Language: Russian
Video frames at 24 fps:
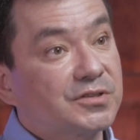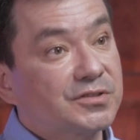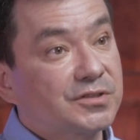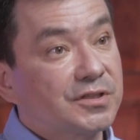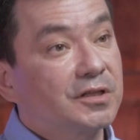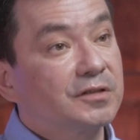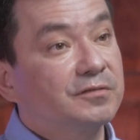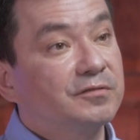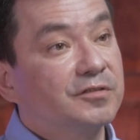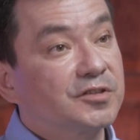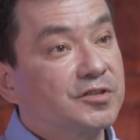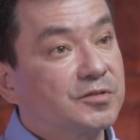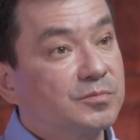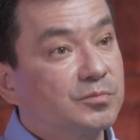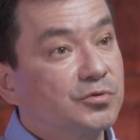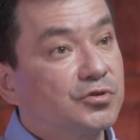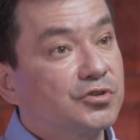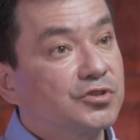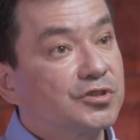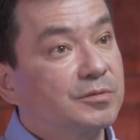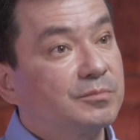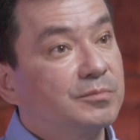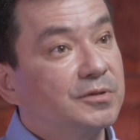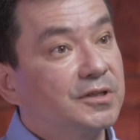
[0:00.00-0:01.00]
стало
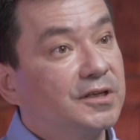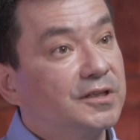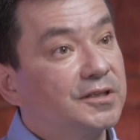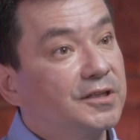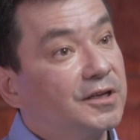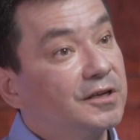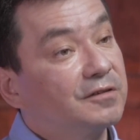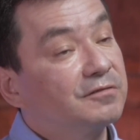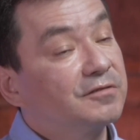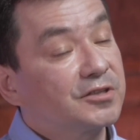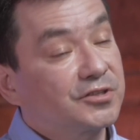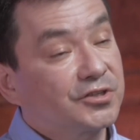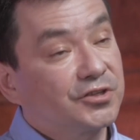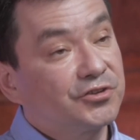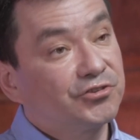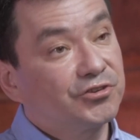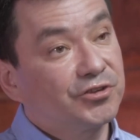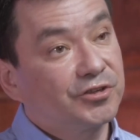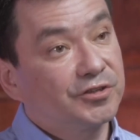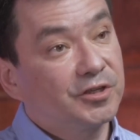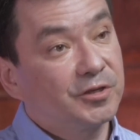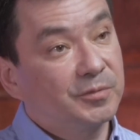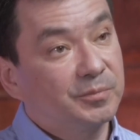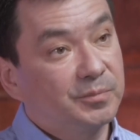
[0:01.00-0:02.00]
возможно благодаря вашей
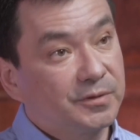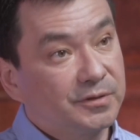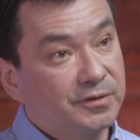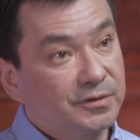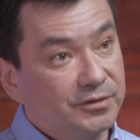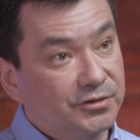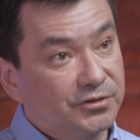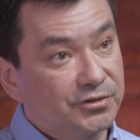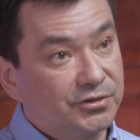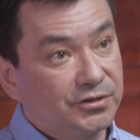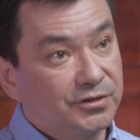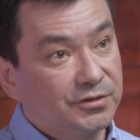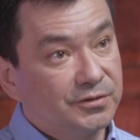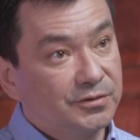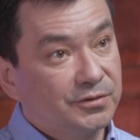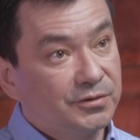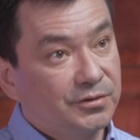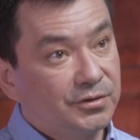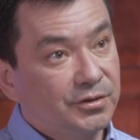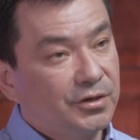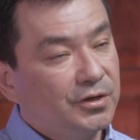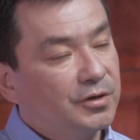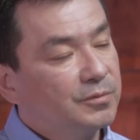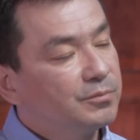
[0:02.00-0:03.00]
щедрой поддержке.
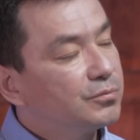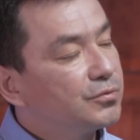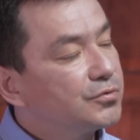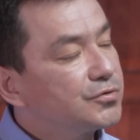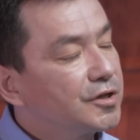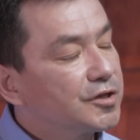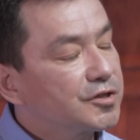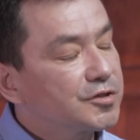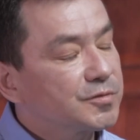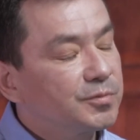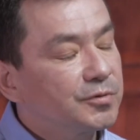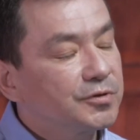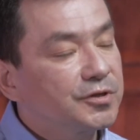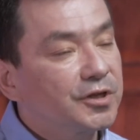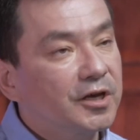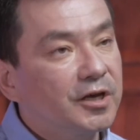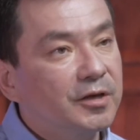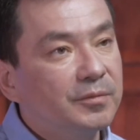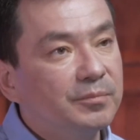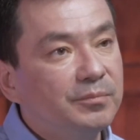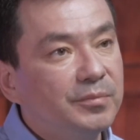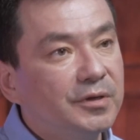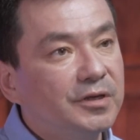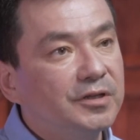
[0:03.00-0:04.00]
Пусть Господь
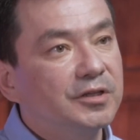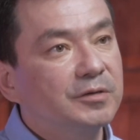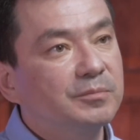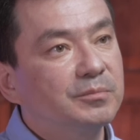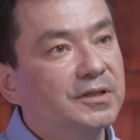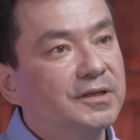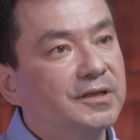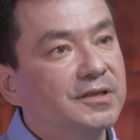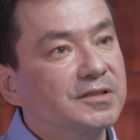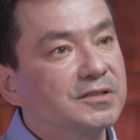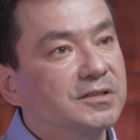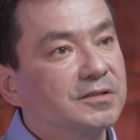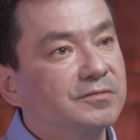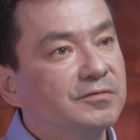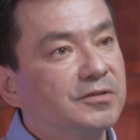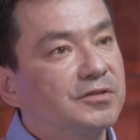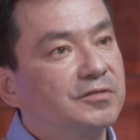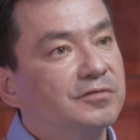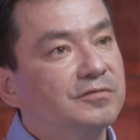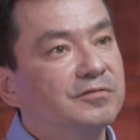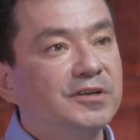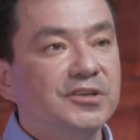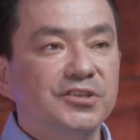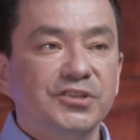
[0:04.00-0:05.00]
обильно
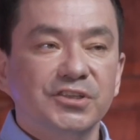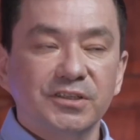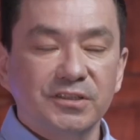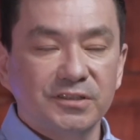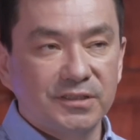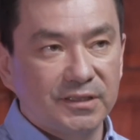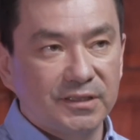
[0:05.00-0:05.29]
благословит в ваших